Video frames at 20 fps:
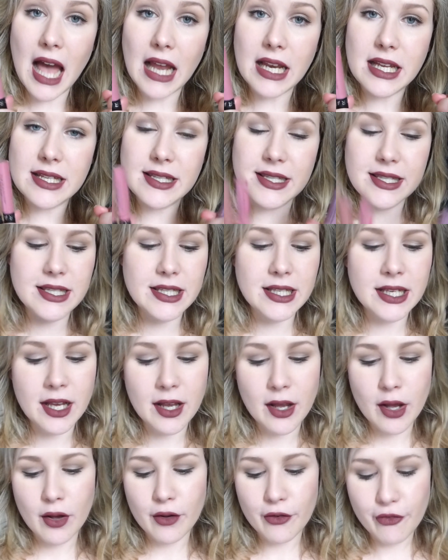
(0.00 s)
allez-y,
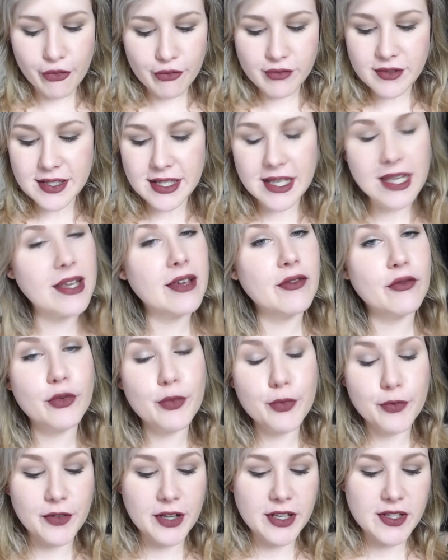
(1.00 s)
foncez,
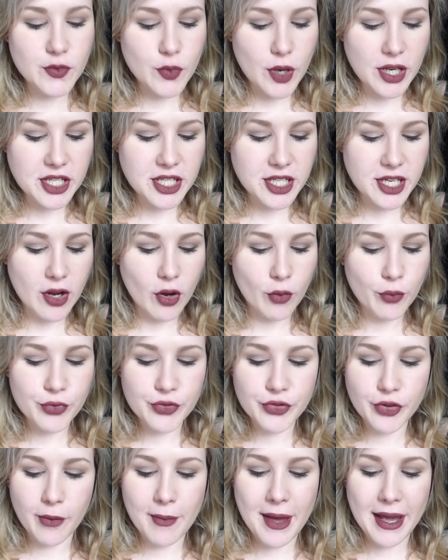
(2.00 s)
vous pouvez swatcher en
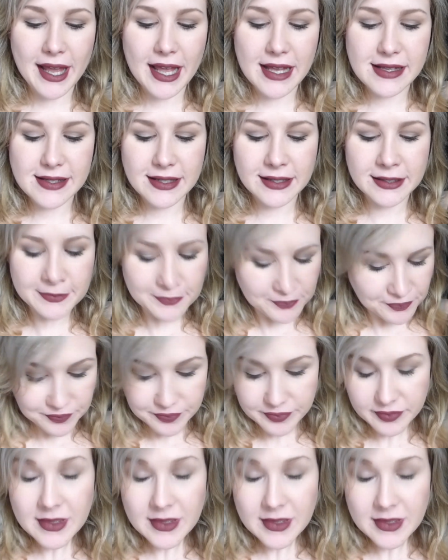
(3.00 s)
plus en magasin.